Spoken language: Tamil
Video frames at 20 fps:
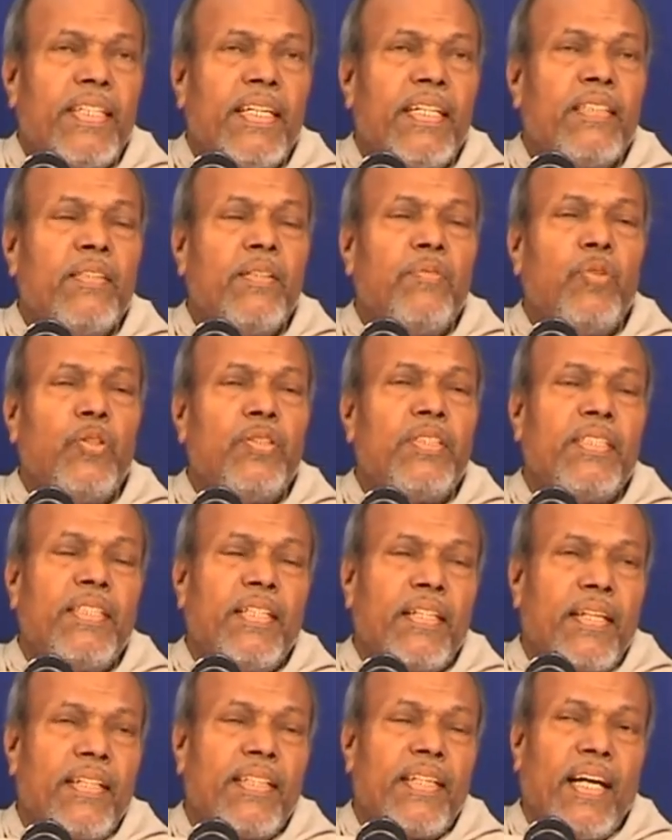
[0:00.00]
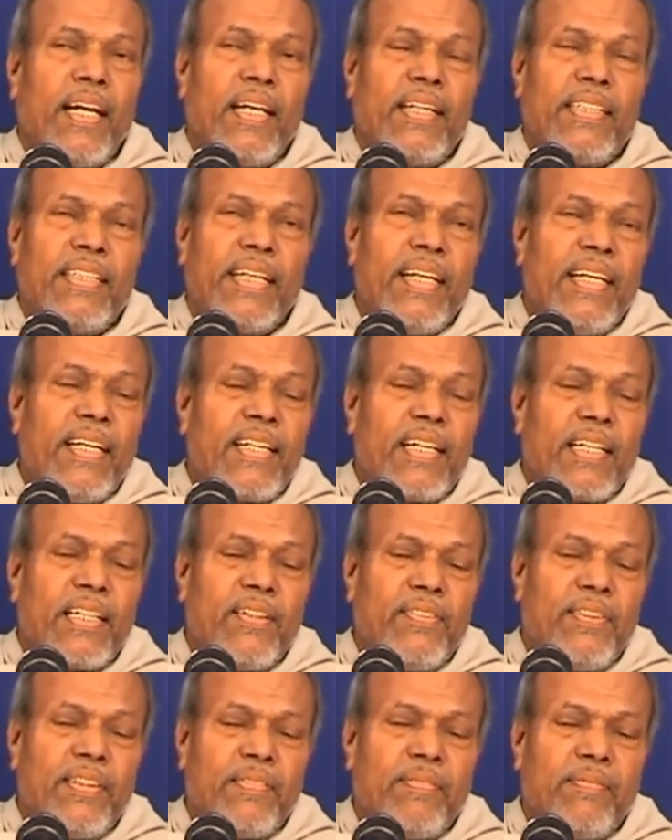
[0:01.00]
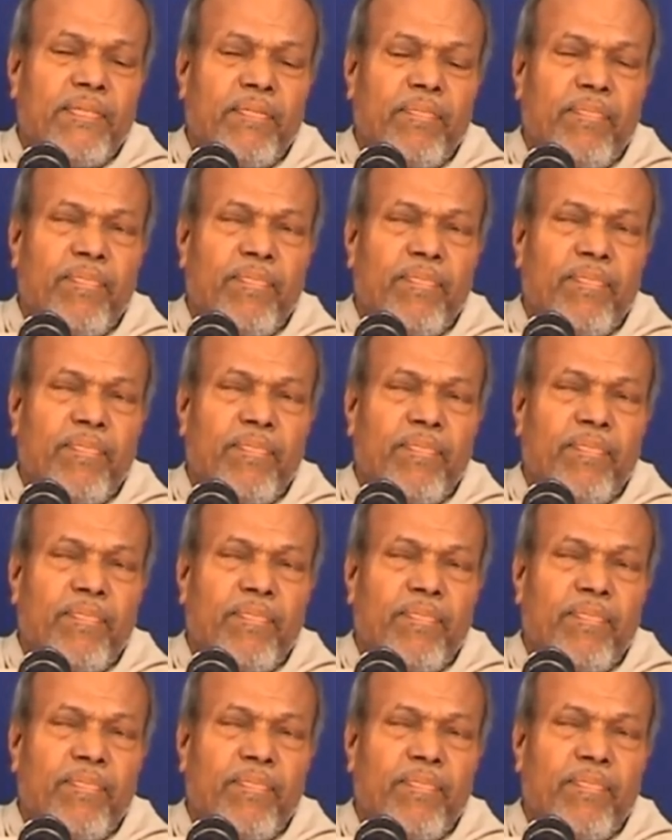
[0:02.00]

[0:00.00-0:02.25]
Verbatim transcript: செய்யணும் பூஜை செய்கிறேன் ஐயா என்ன கேட்க வேண்டும்